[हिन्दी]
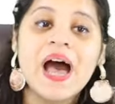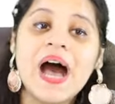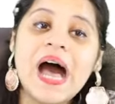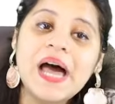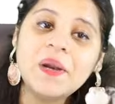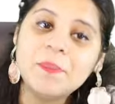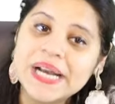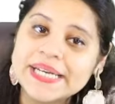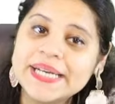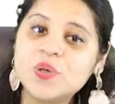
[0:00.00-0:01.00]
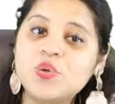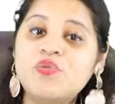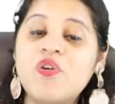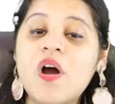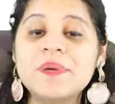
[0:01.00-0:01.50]
are melted to
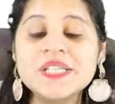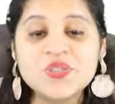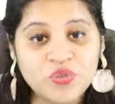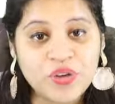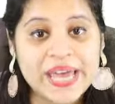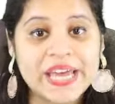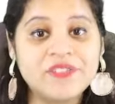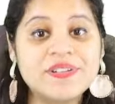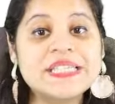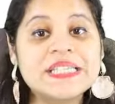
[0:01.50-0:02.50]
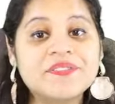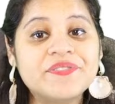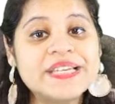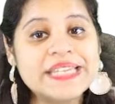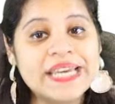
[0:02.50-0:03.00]
form a sphere with
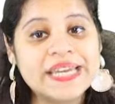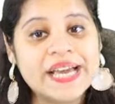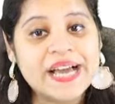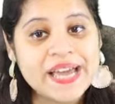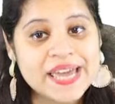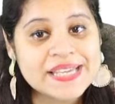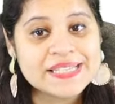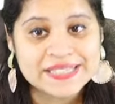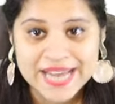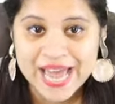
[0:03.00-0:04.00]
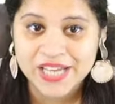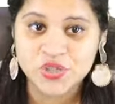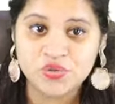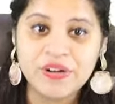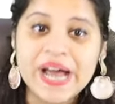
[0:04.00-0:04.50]
surface area s
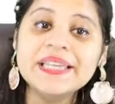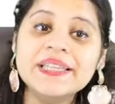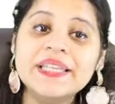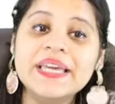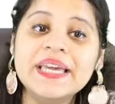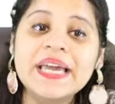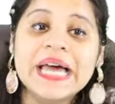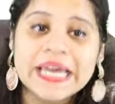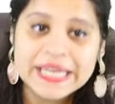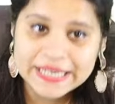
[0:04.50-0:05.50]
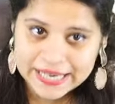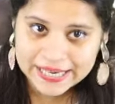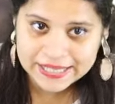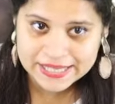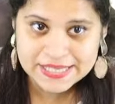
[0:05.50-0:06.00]
dash. Find the
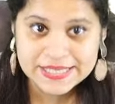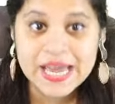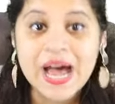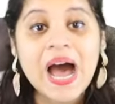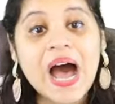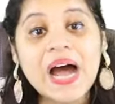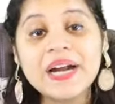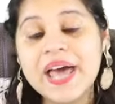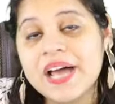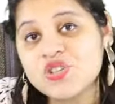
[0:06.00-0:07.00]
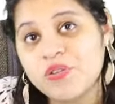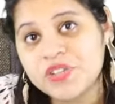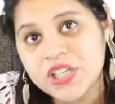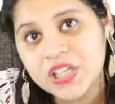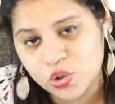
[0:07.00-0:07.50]
radius या r dash
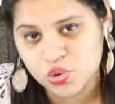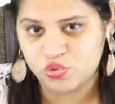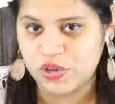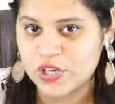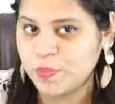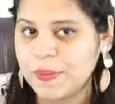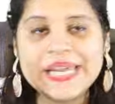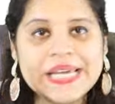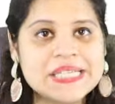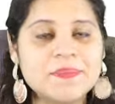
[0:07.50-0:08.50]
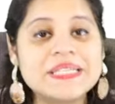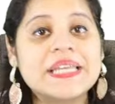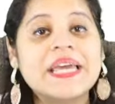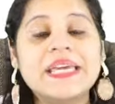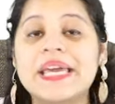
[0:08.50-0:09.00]
of the new sphere. So पहले ये
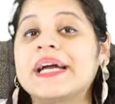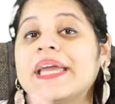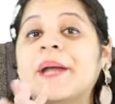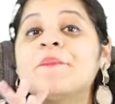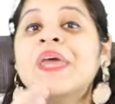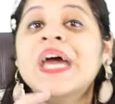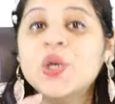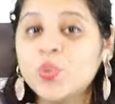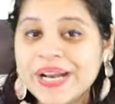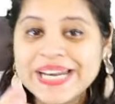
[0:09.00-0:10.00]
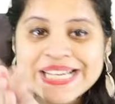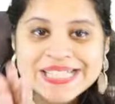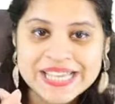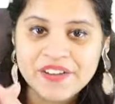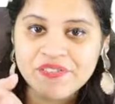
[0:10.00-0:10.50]
समझते हैं किया क्या
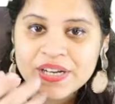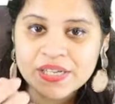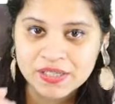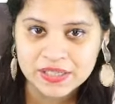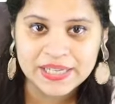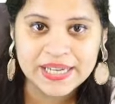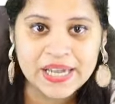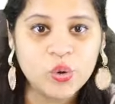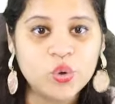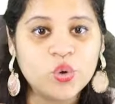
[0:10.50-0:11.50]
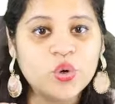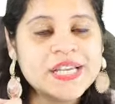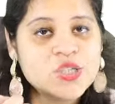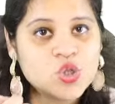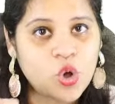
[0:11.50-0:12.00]
Twenty-seven लिए हैं
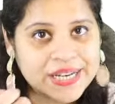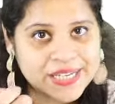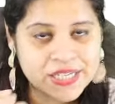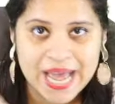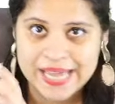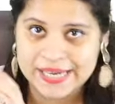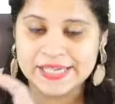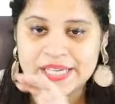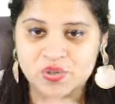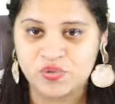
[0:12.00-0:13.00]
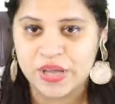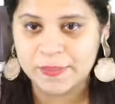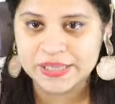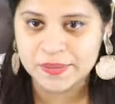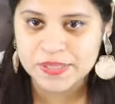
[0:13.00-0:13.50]
उन्होंने solid iron के sphere.
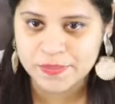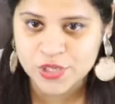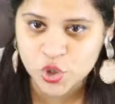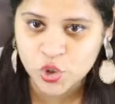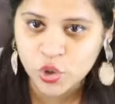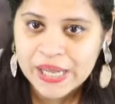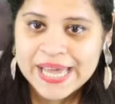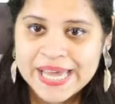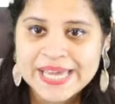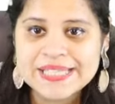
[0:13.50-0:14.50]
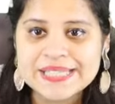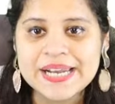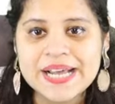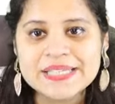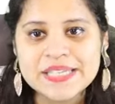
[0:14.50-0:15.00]
मतलब समझ लो इस
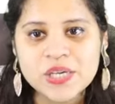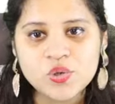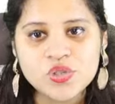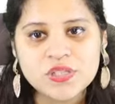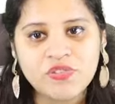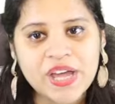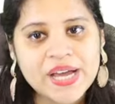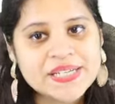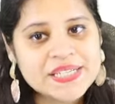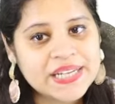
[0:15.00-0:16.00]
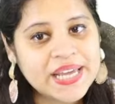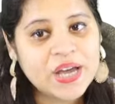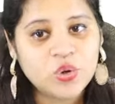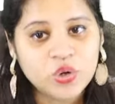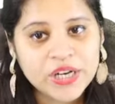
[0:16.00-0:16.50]
तरह से कुछ स्क्वायर्स लिए
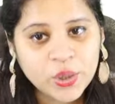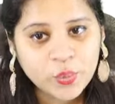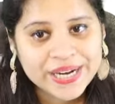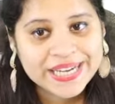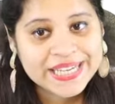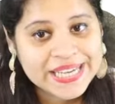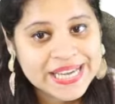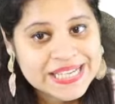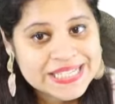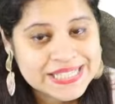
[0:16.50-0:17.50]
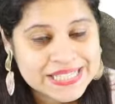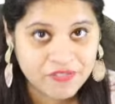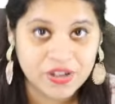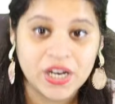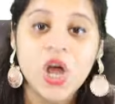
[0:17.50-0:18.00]
हैं उन्होंने ट्वेंटी
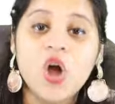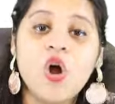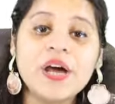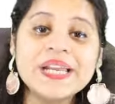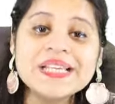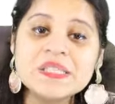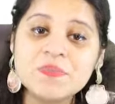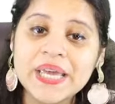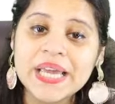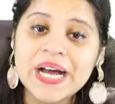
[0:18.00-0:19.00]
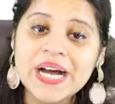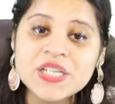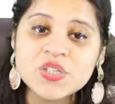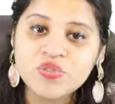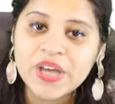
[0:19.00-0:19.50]
सेवन और इसमें
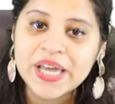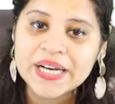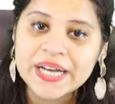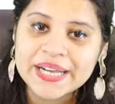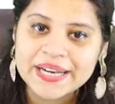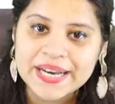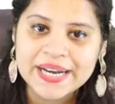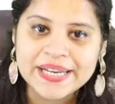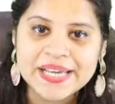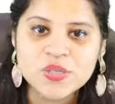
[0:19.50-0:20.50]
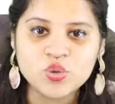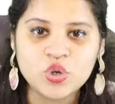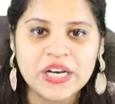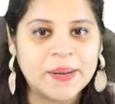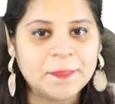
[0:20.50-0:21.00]
हर स्क्वायर का रेडियस
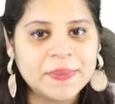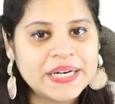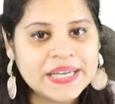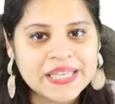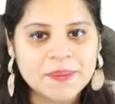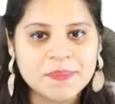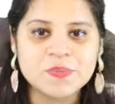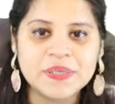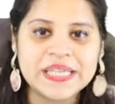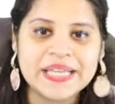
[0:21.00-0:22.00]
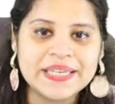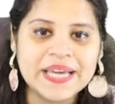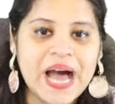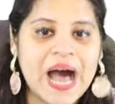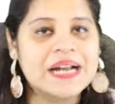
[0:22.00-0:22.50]
उन्होंने नंबर नहीं दिया बस बता
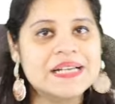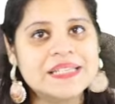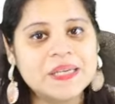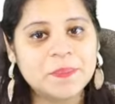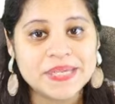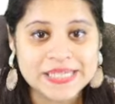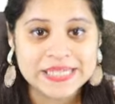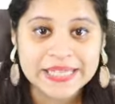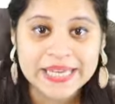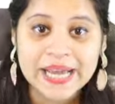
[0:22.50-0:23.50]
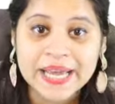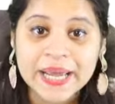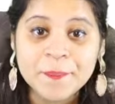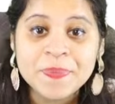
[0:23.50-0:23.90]
दिया आर से रिप्रेजेंट किया है